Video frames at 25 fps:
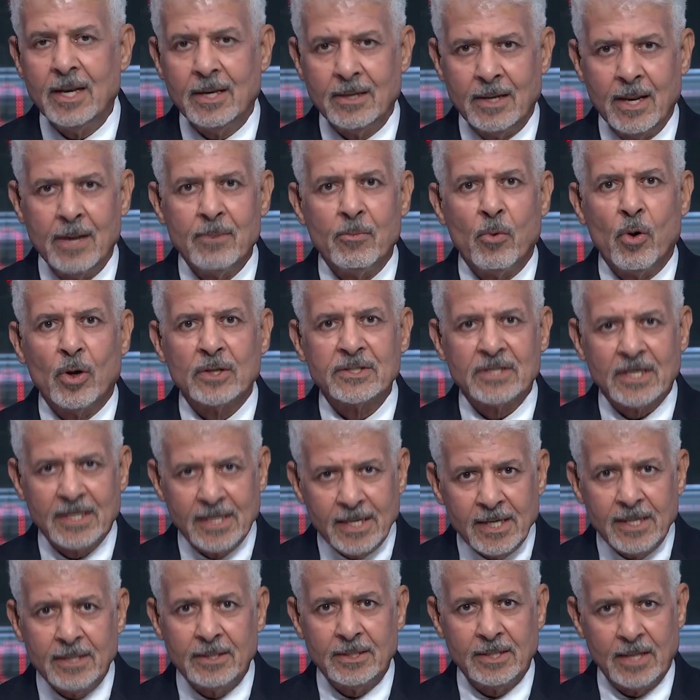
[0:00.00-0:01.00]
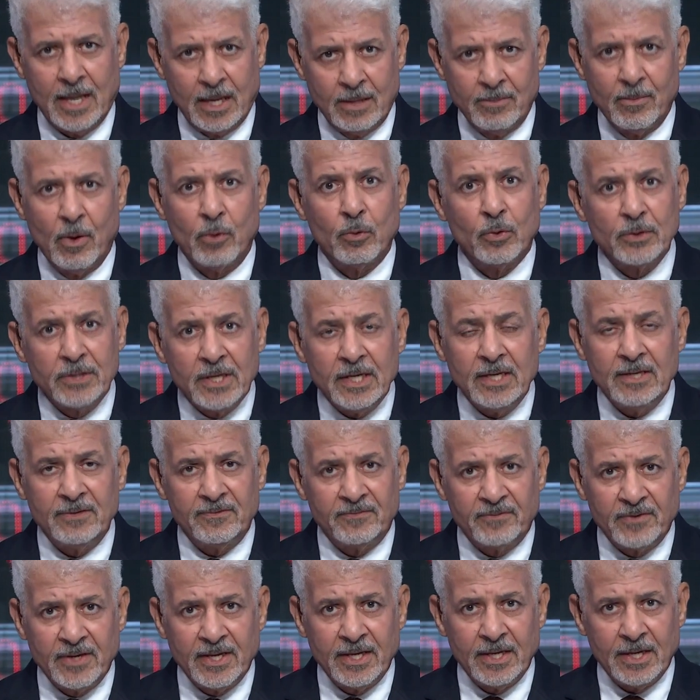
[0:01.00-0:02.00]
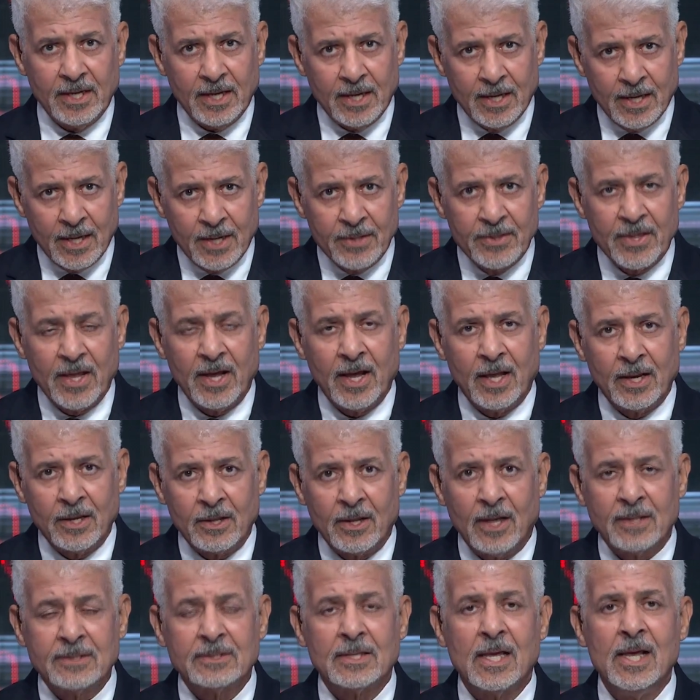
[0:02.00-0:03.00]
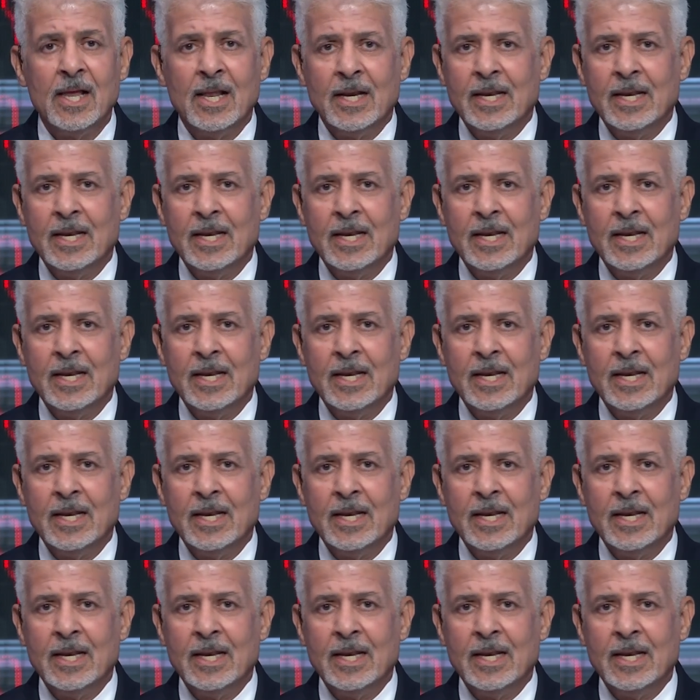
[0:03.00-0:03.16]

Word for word: للمواطنين الموجودين في هذا الخط